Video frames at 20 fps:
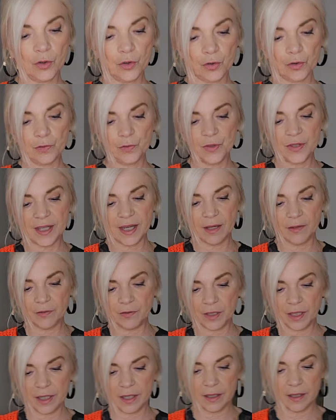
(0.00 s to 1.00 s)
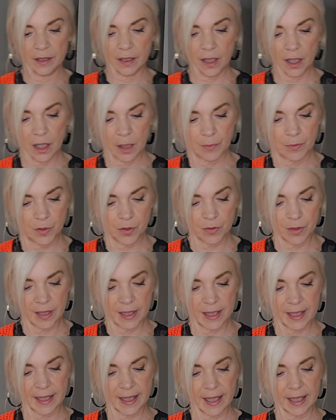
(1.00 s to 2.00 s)
Donc vous avez, hop, je vais
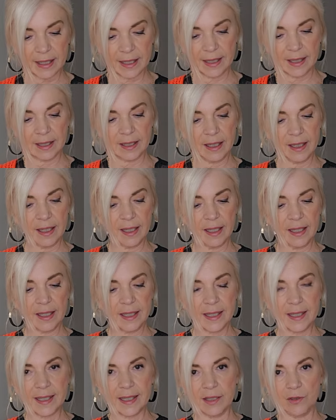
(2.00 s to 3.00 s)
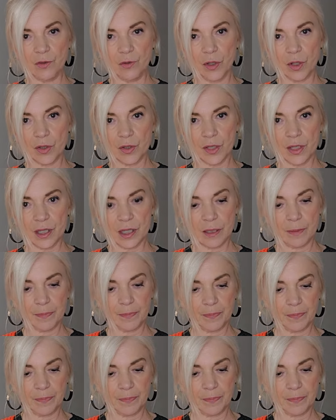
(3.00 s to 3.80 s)
les écarter, 6 nuances.